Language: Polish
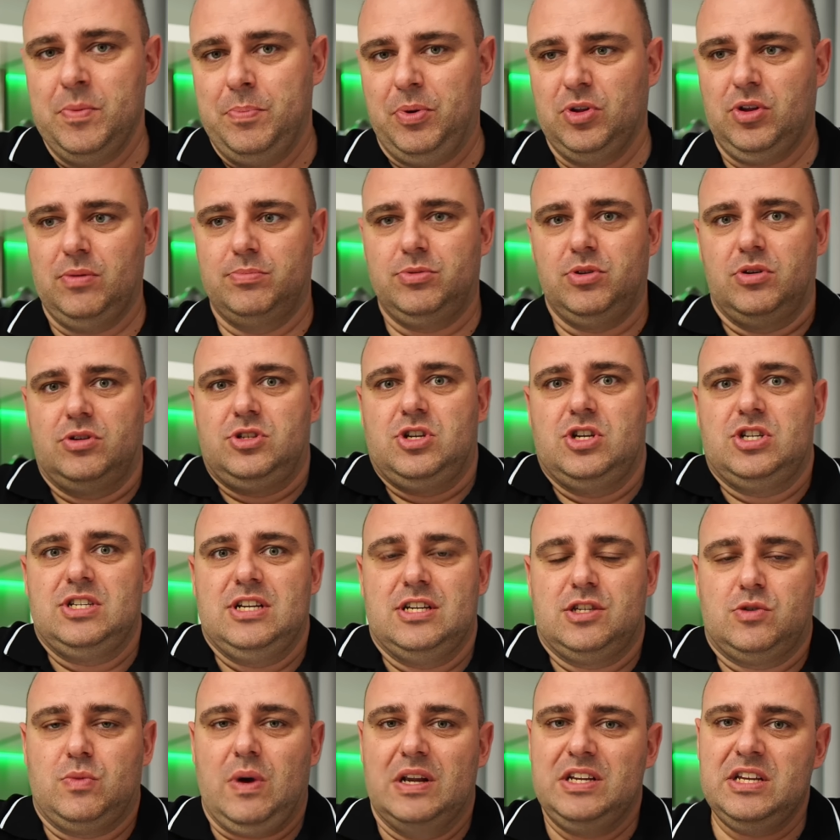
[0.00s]
Podobno gdzieś
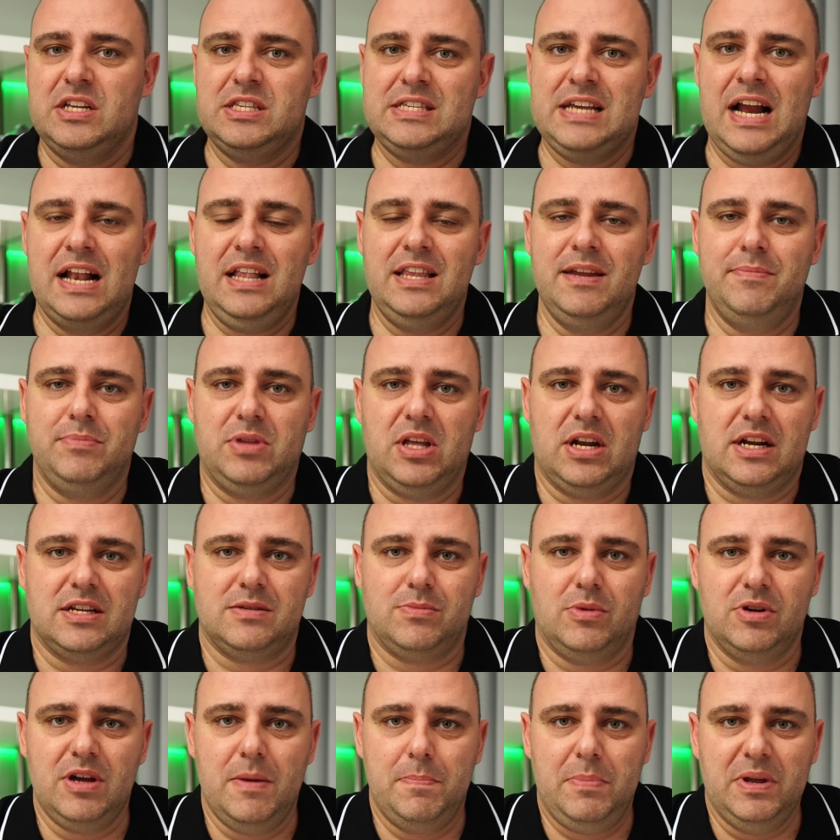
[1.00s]
na składzie celnym.
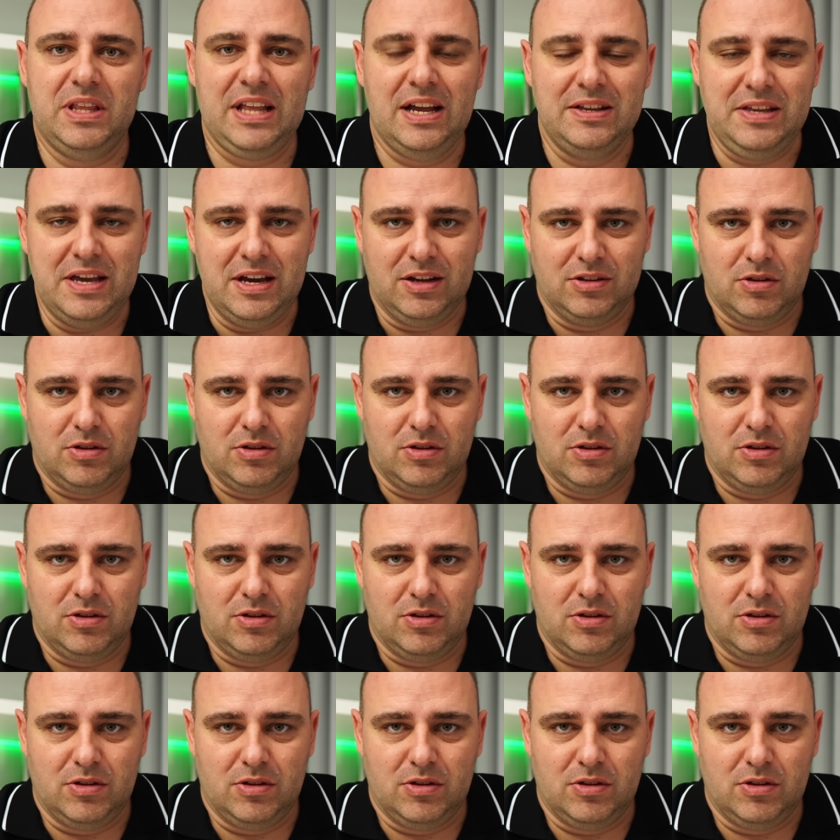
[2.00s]
Teraz moje pytanie,